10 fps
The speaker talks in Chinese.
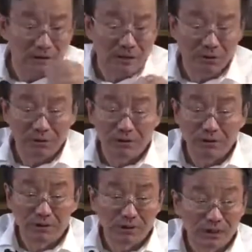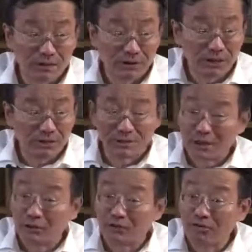假如一个国家要建立
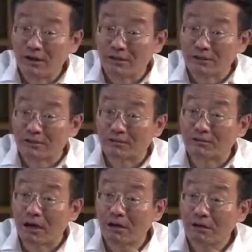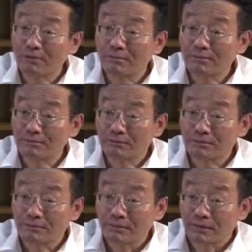三权分立的制度啊，
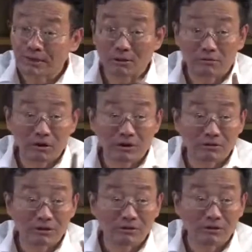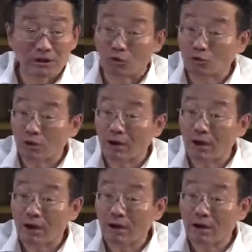三权分立首先是英国做的，
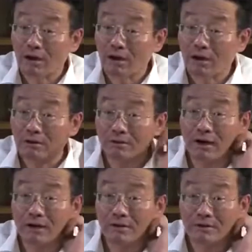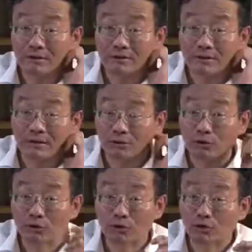对对吧？他的
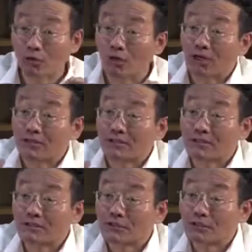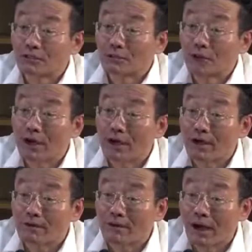学说叫洛克的政治哲学，
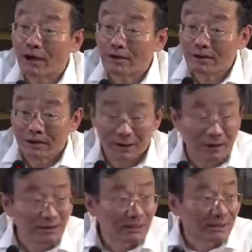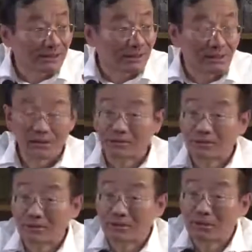对吧？然后他在实践上就
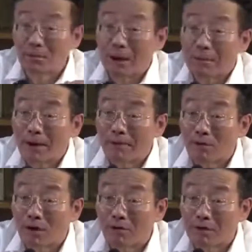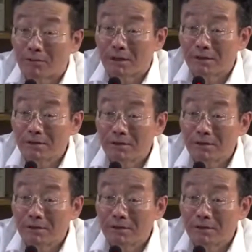是一六八八年光荣革命，